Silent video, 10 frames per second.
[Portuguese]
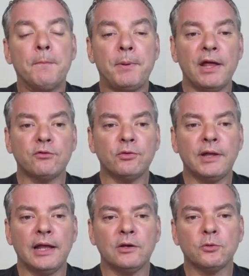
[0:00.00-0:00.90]
Preço
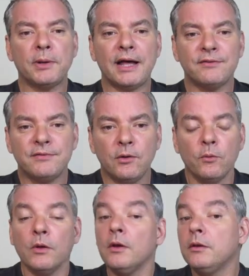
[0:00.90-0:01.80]
dele no
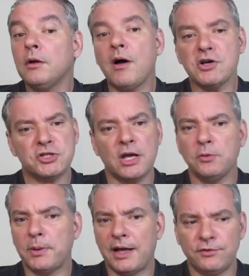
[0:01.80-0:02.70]
Brasil, não achei no
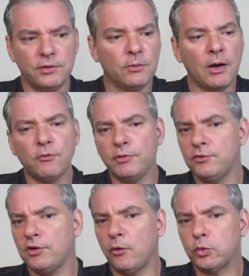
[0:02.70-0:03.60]
Brasil, é um
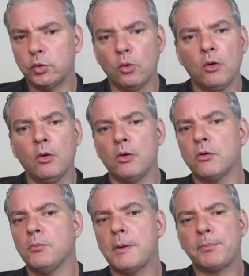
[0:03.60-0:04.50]
vinho de
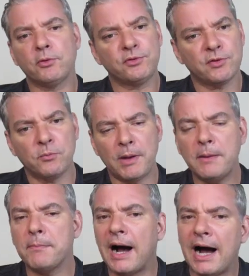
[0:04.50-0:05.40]
autor, com uma produção
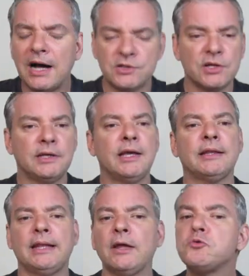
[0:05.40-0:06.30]
bem baixa, que
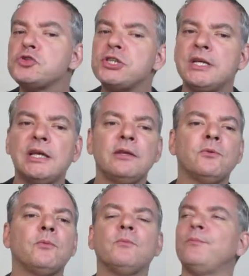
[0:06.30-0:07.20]
até no Chile
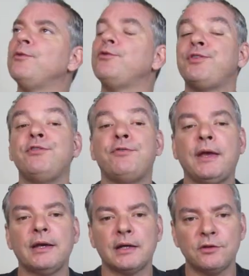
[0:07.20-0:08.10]
não, não se vê
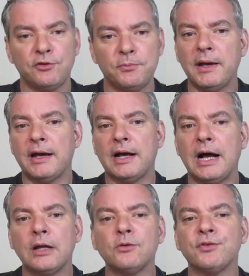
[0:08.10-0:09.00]
em grandes
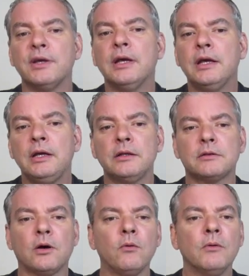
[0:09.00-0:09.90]
mercados,
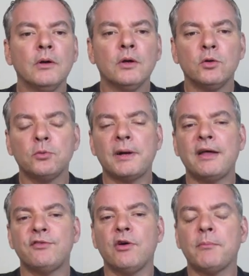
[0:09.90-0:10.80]
então no
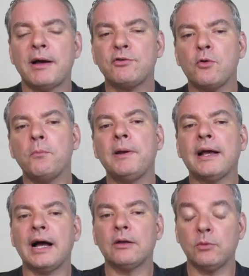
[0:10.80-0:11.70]
Brasil é mais
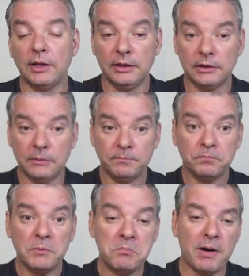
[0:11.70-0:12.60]
complicado ainda.
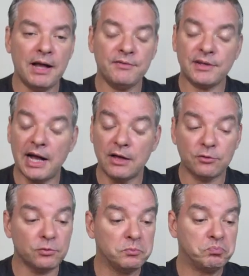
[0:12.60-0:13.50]
Mas
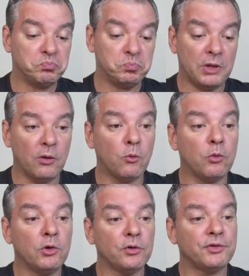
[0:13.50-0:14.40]
caso tenham
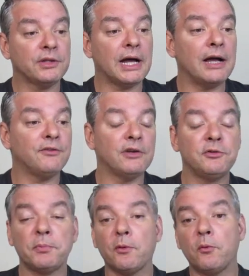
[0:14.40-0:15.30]
curiosidade aí
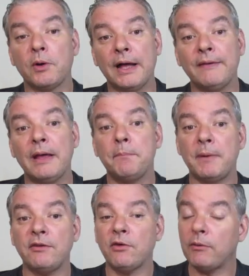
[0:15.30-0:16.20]
de procurar, de
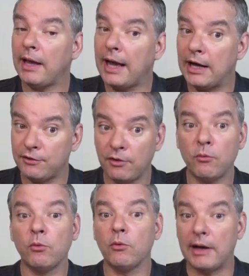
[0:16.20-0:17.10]
repente alguém acha em
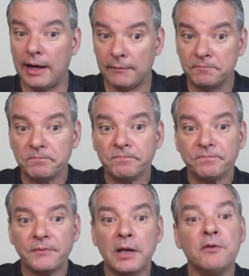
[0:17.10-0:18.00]
algum lugar.
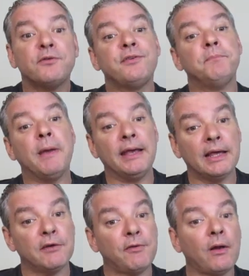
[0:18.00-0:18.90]
Se bem que
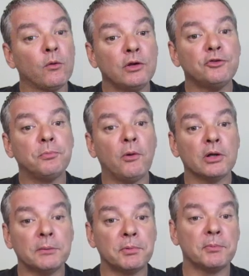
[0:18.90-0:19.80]
ela falou que
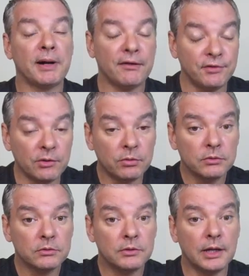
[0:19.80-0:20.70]
exporta para o Brasil,
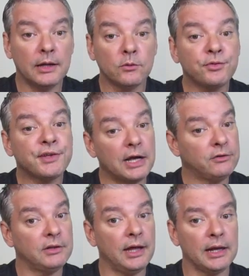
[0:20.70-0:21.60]
né, no
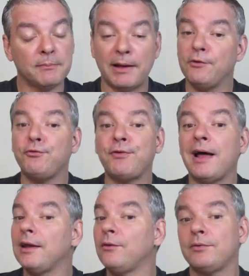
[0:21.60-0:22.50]
site dela, mas não
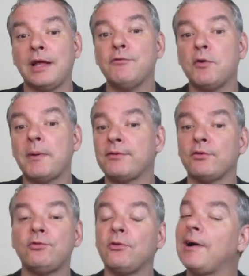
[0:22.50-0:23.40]
fala, não tem
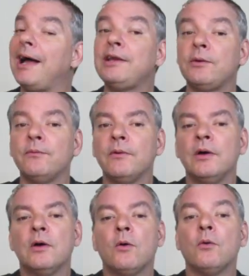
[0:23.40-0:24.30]
informação de lugar nenhum
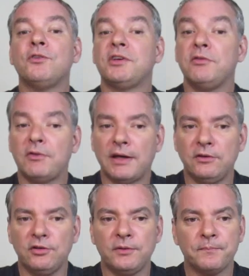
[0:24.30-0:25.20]
onde que
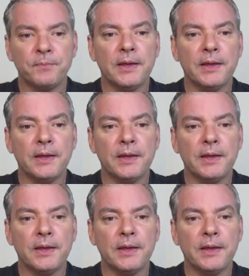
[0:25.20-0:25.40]
vende.